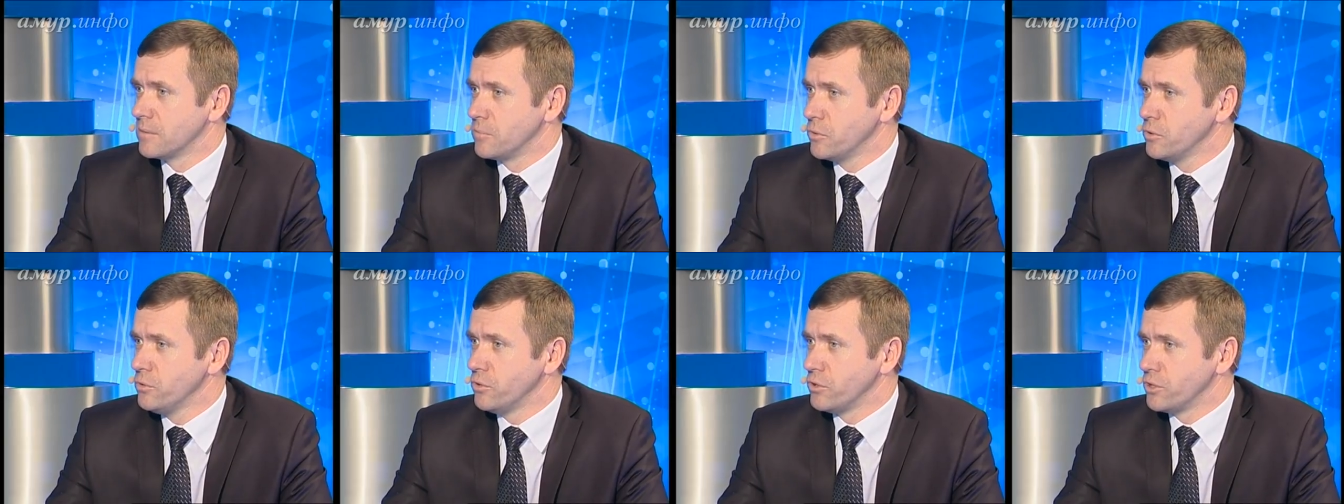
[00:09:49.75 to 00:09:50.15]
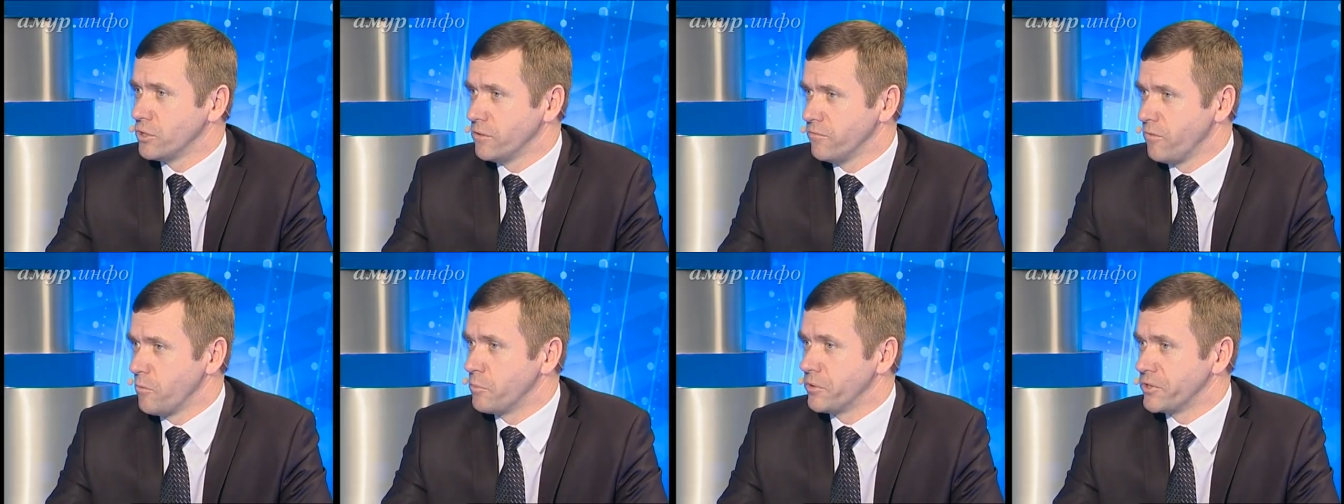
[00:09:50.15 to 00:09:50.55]

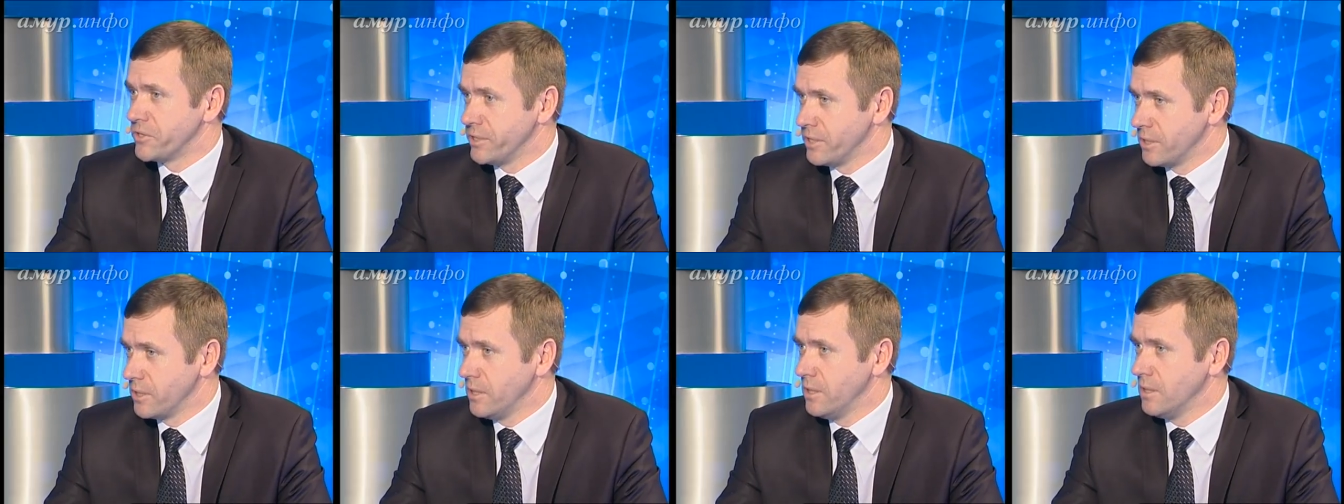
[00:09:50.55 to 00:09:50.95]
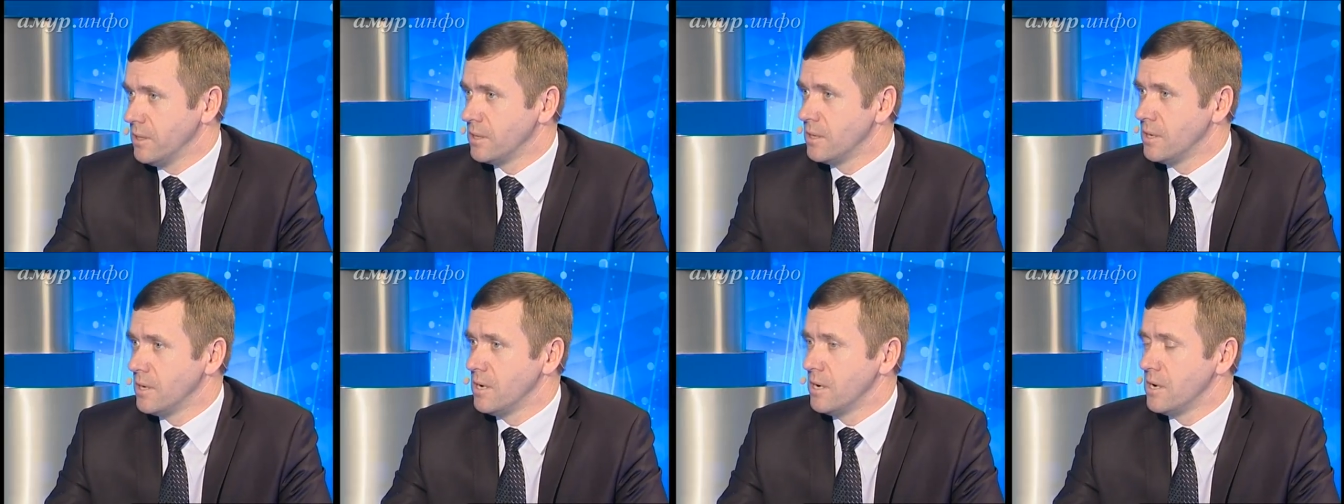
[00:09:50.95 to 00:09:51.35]
будущие выпускники
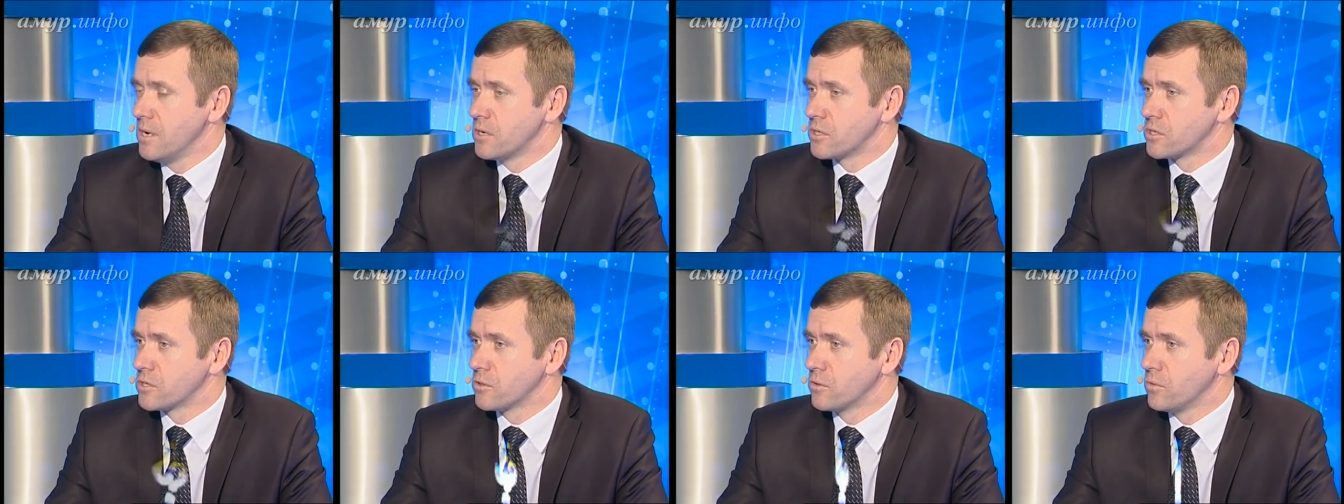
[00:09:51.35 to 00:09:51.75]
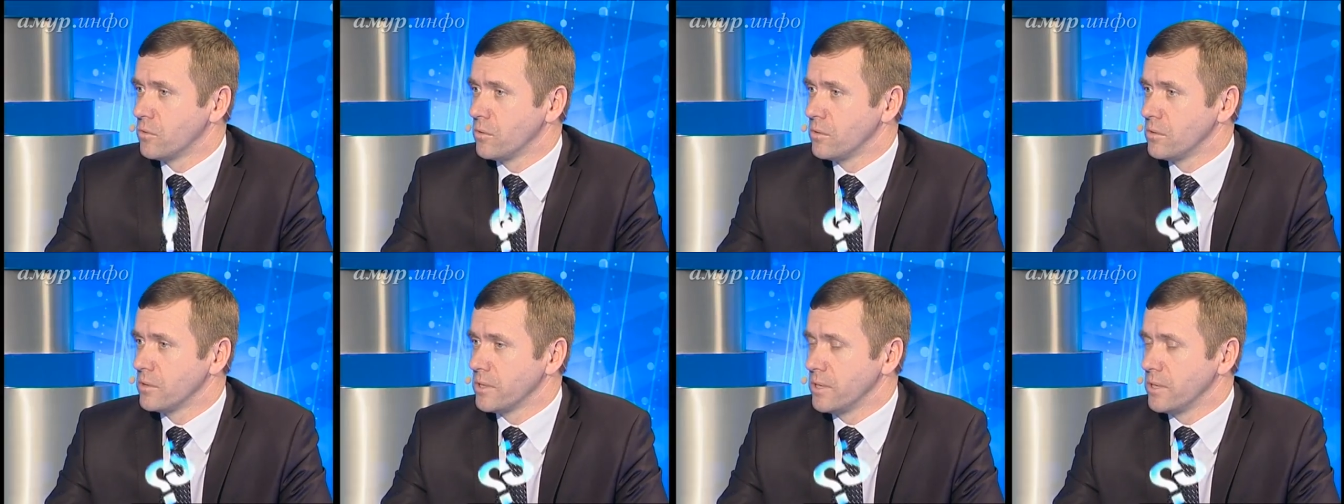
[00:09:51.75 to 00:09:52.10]
школ.